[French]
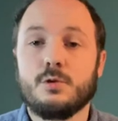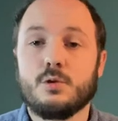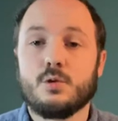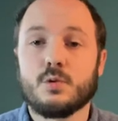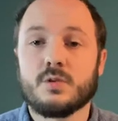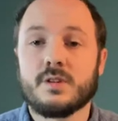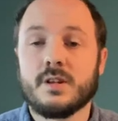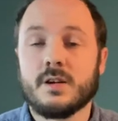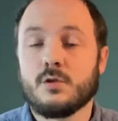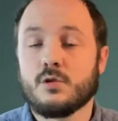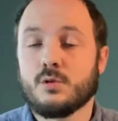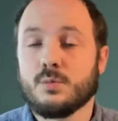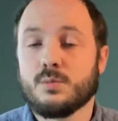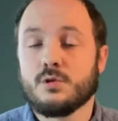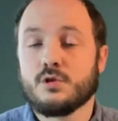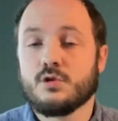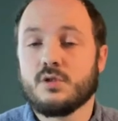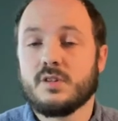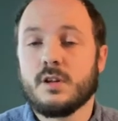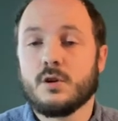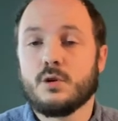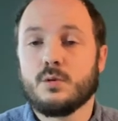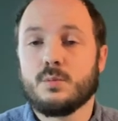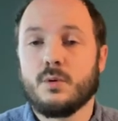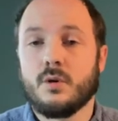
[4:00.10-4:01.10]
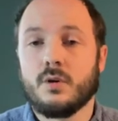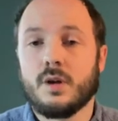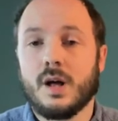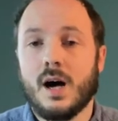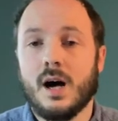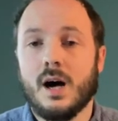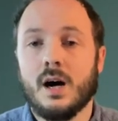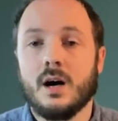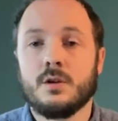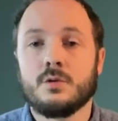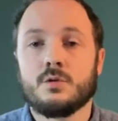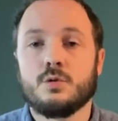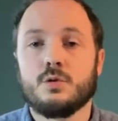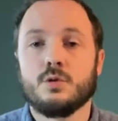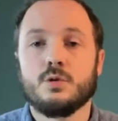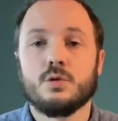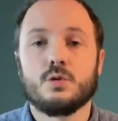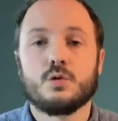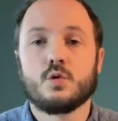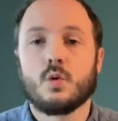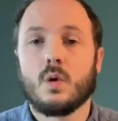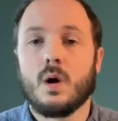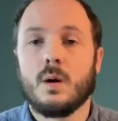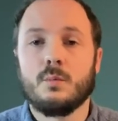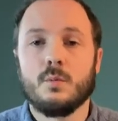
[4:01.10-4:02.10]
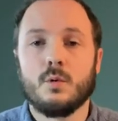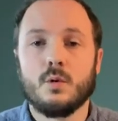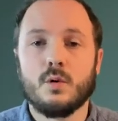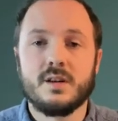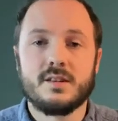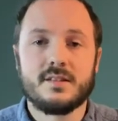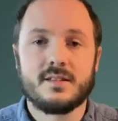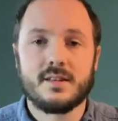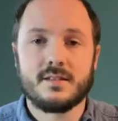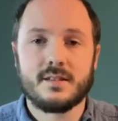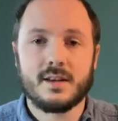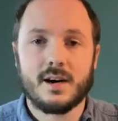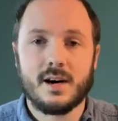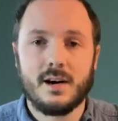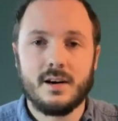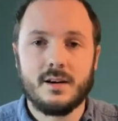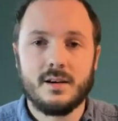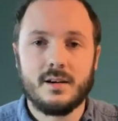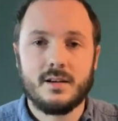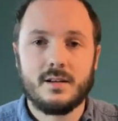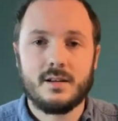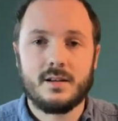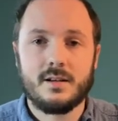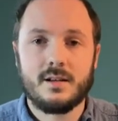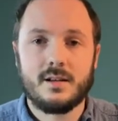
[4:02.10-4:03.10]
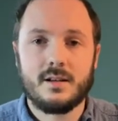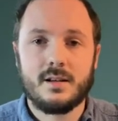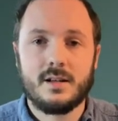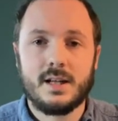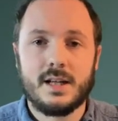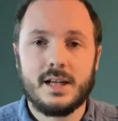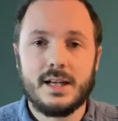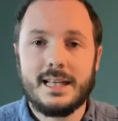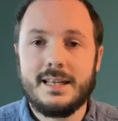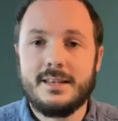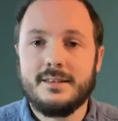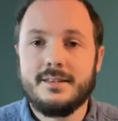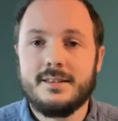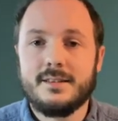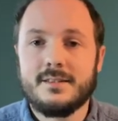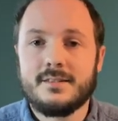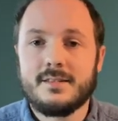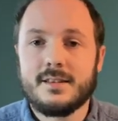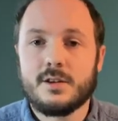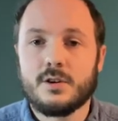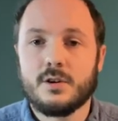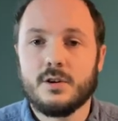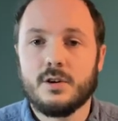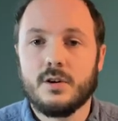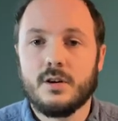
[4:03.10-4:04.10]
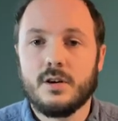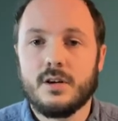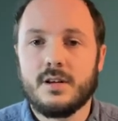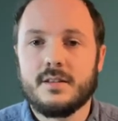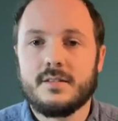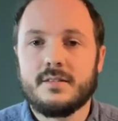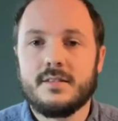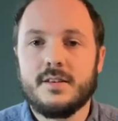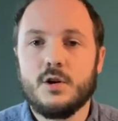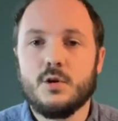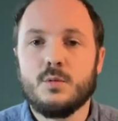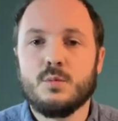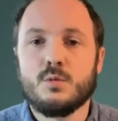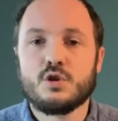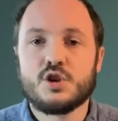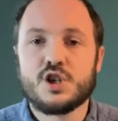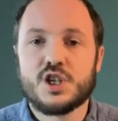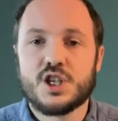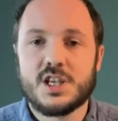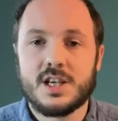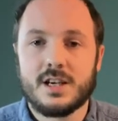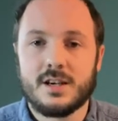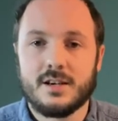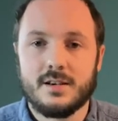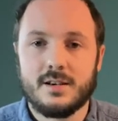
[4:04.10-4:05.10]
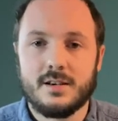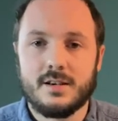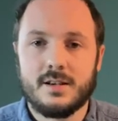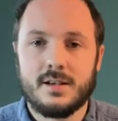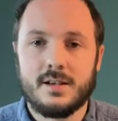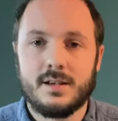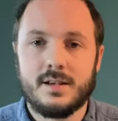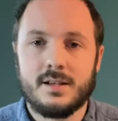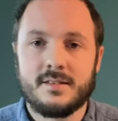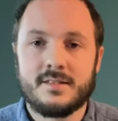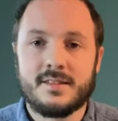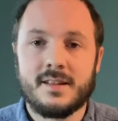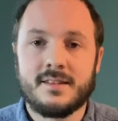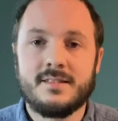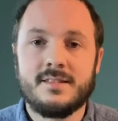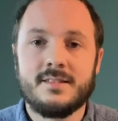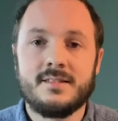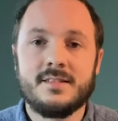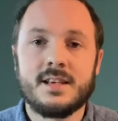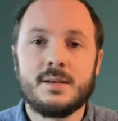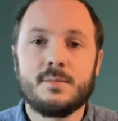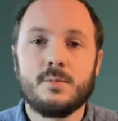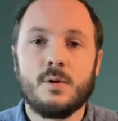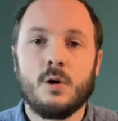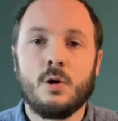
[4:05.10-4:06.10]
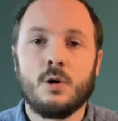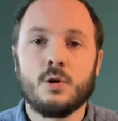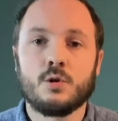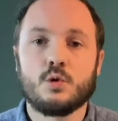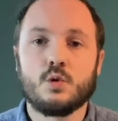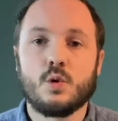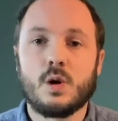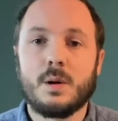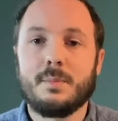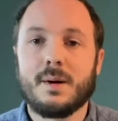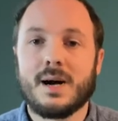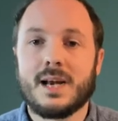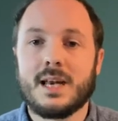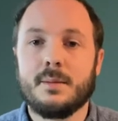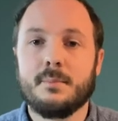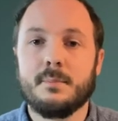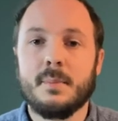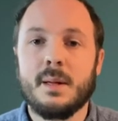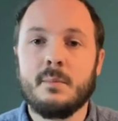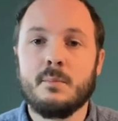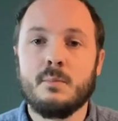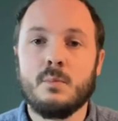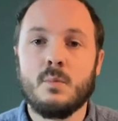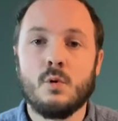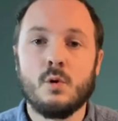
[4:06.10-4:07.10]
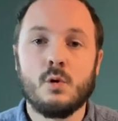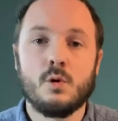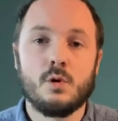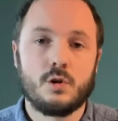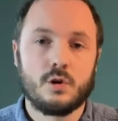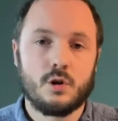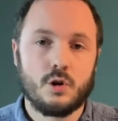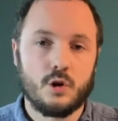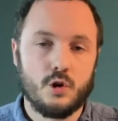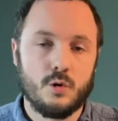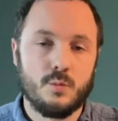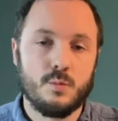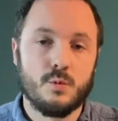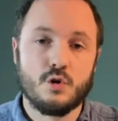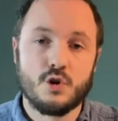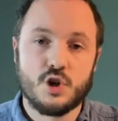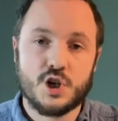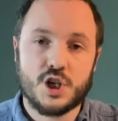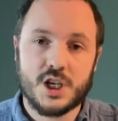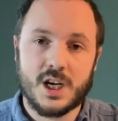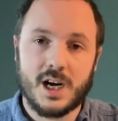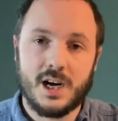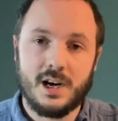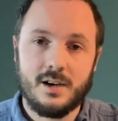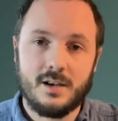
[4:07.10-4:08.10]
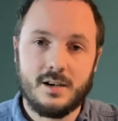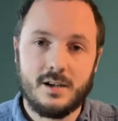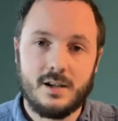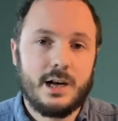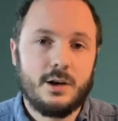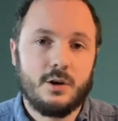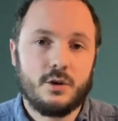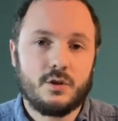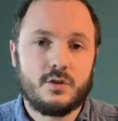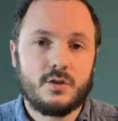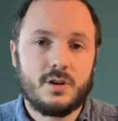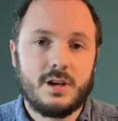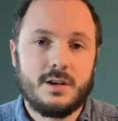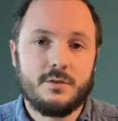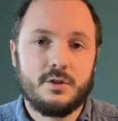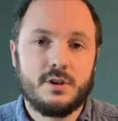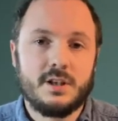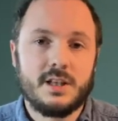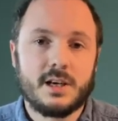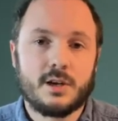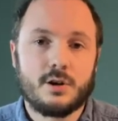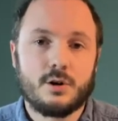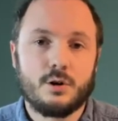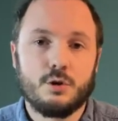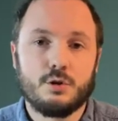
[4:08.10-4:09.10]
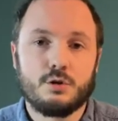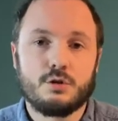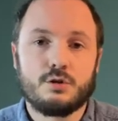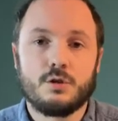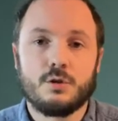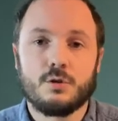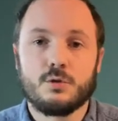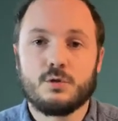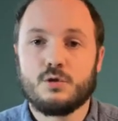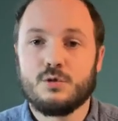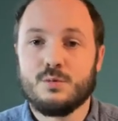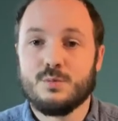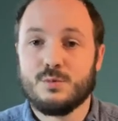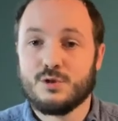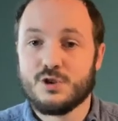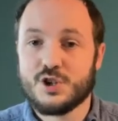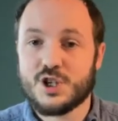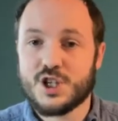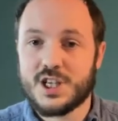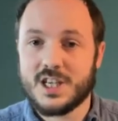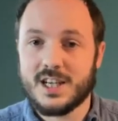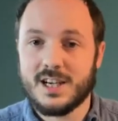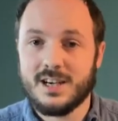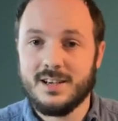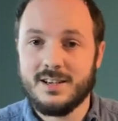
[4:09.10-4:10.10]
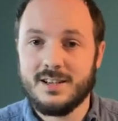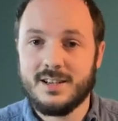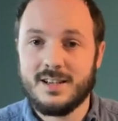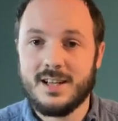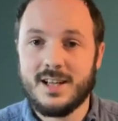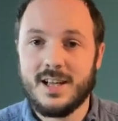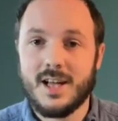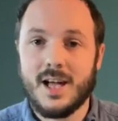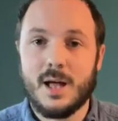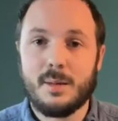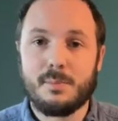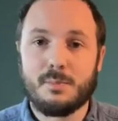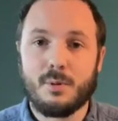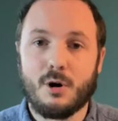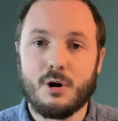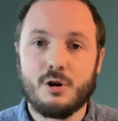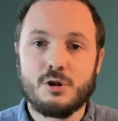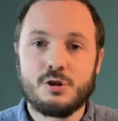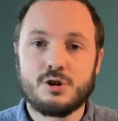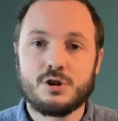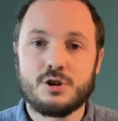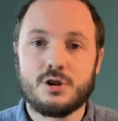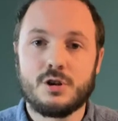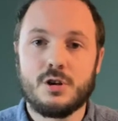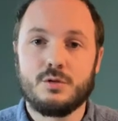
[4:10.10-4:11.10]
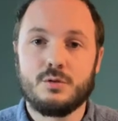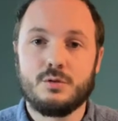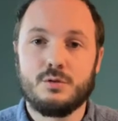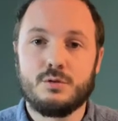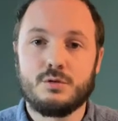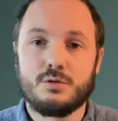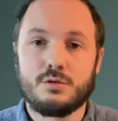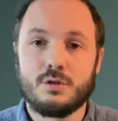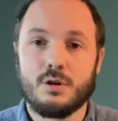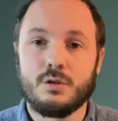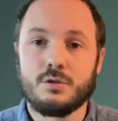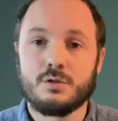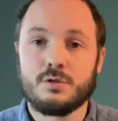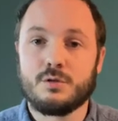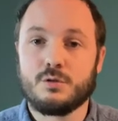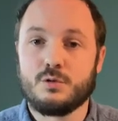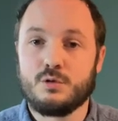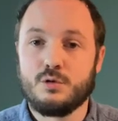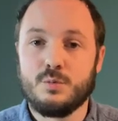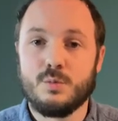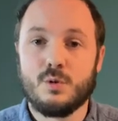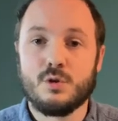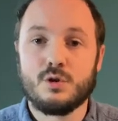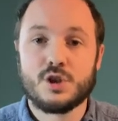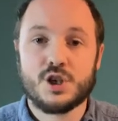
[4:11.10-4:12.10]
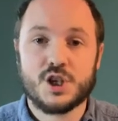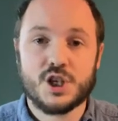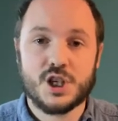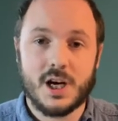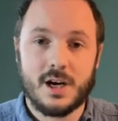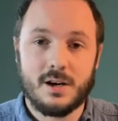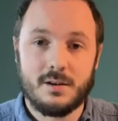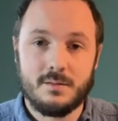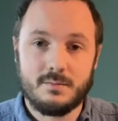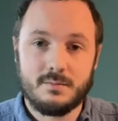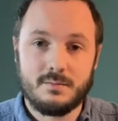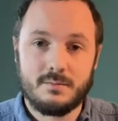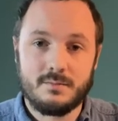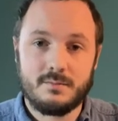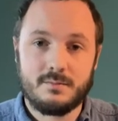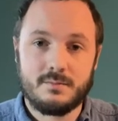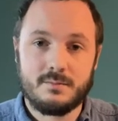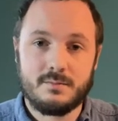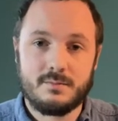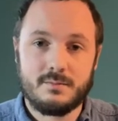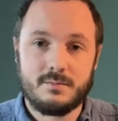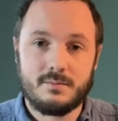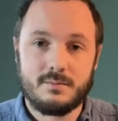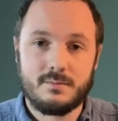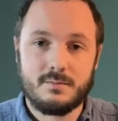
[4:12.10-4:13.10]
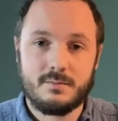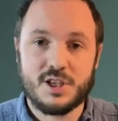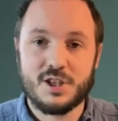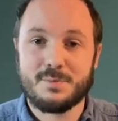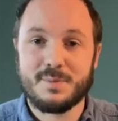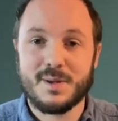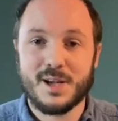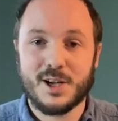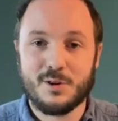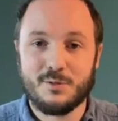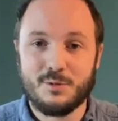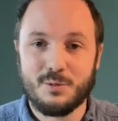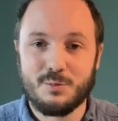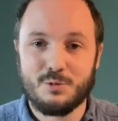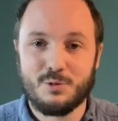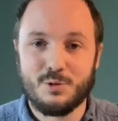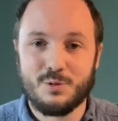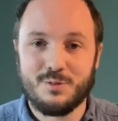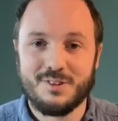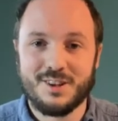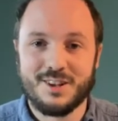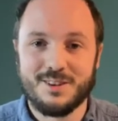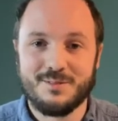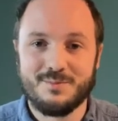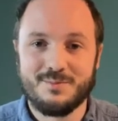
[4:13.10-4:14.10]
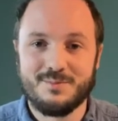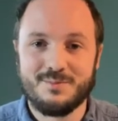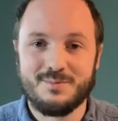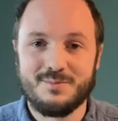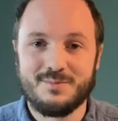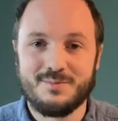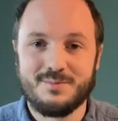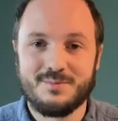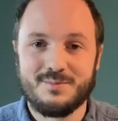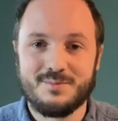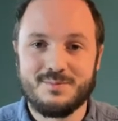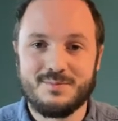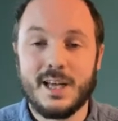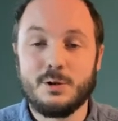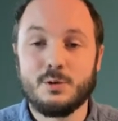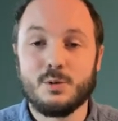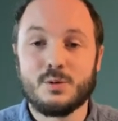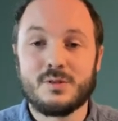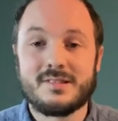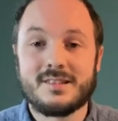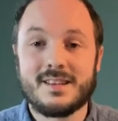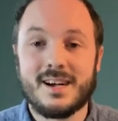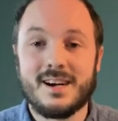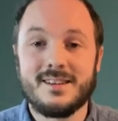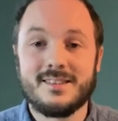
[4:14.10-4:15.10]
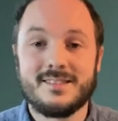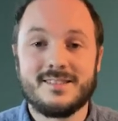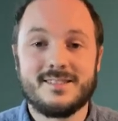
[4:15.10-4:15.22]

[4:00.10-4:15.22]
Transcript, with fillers: du contexte, on peut choisir de prendre un, deux, trois mots, etc. Et l'idée, c'est que si le mot chien est statistiquement entouré par les mêmes mots que le mot chat, alors cela veut dire que le sens du mot chien est proche du sens du mot chat. J'espère que vous me suivez. Et donc ça,